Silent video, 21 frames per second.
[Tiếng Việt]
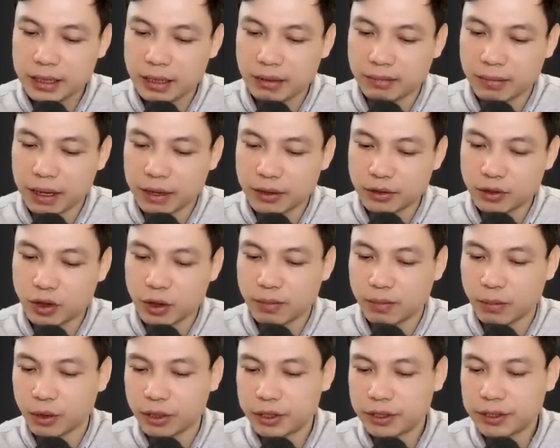Nơi này có
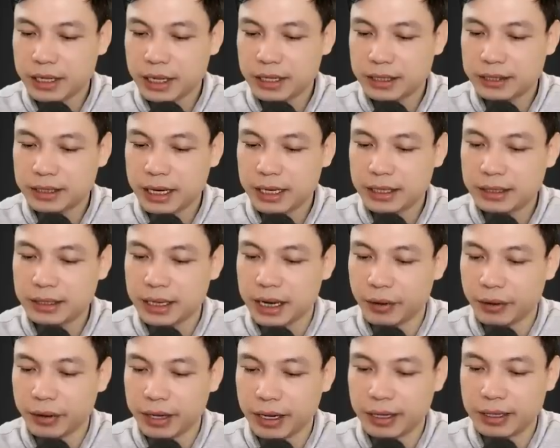địa thế khá
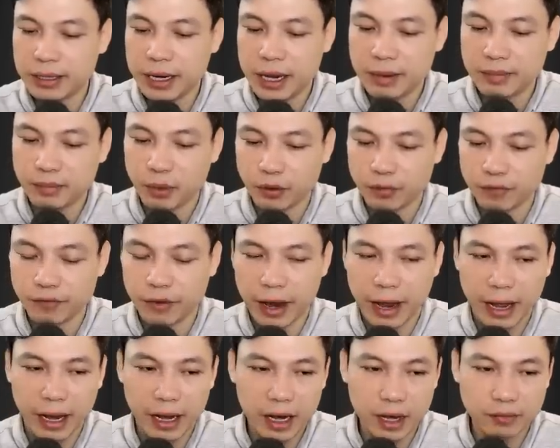đẹp, xét theo
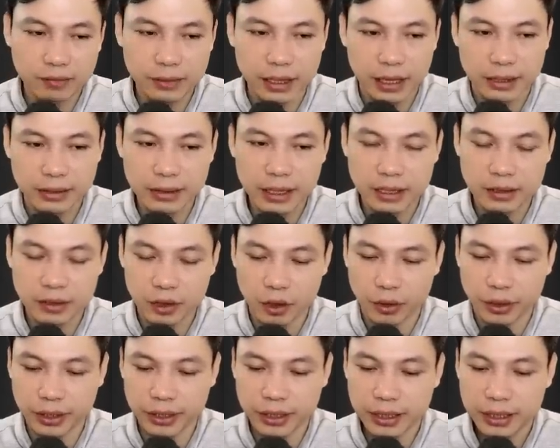phong thủy thì thế
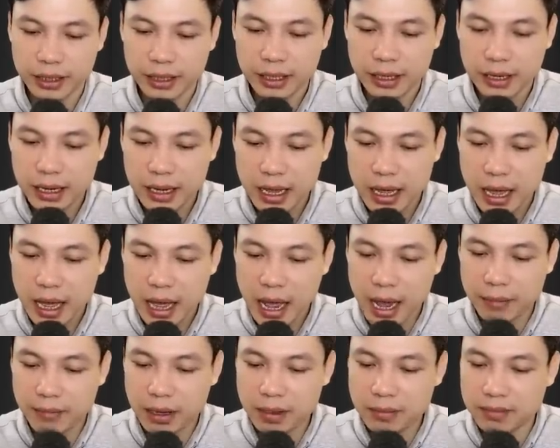đất cũng không xấu.